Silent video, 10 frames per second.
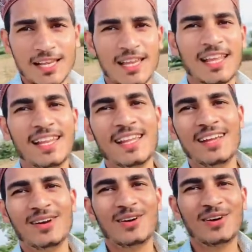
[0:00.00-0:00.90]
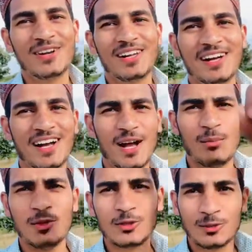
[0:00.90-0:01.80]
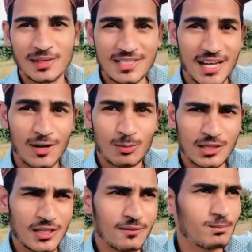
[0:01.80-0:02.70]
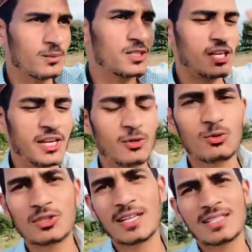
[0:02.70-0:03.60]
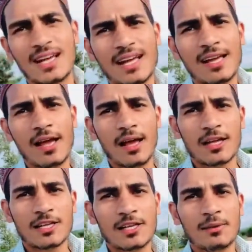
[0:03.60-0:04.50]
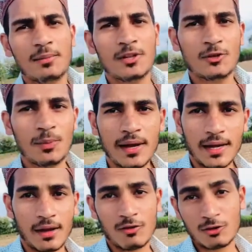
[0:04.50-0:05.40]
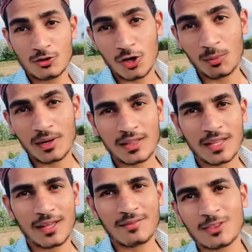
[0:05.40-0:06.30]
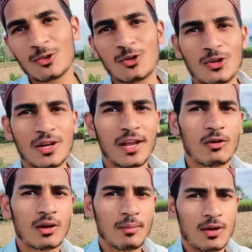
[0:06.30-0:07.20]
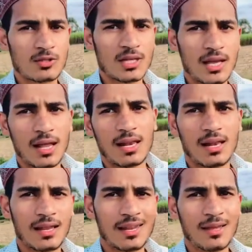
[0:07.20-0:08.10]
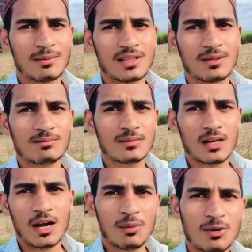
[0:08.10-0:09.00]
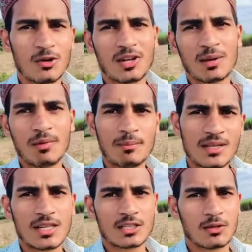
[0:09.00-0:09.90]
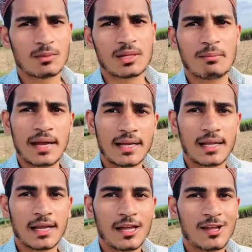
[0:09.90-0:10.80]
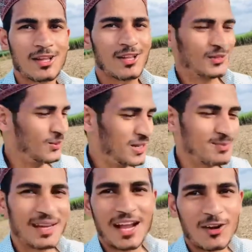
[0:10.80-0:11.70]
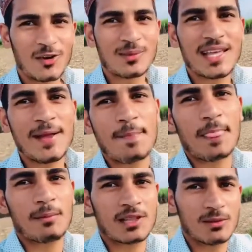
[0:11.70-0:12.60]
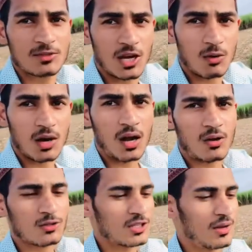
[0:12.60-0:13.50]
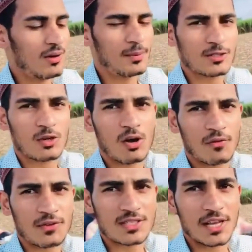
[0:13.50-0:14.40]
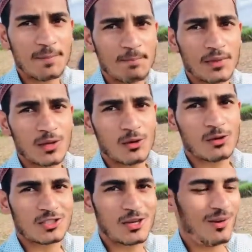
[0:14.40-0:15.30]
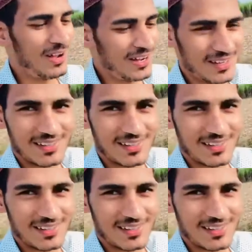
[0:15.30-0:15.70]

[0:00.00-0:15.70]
ले ली और अभी तो मैं जा रहा हूँ मतलब सीन कुछ ऐसा है कि मेरी जो बहन है वो जॉब करती है तो रेगुलर मैं उसे लाने मतलब अप डाउन करने में मैं जाता हूँ मतलब बाइक लेके तो आज मैं क्या करूँगा बताएं मतलब जाऊँगा उसके वहाँ पे जो ऑफिस है उसके बाद